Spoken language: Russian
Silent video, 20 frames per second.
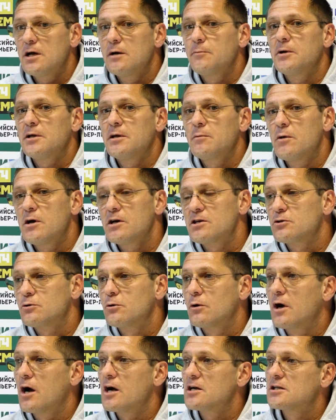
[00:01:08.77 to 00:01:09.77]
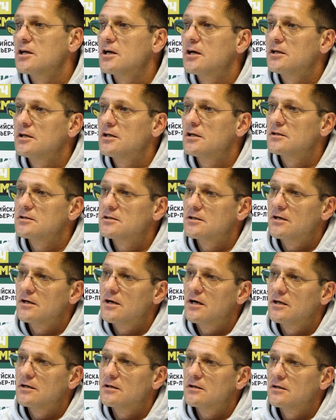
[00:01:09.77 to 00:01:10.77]
Я понимаю, что каждый хотел
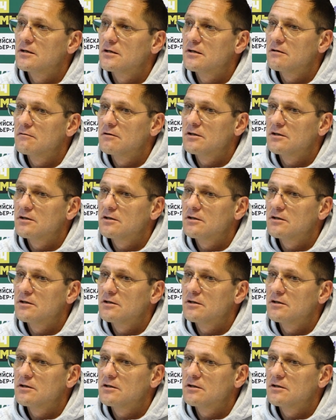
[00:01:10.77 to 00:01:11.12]
сыграть э,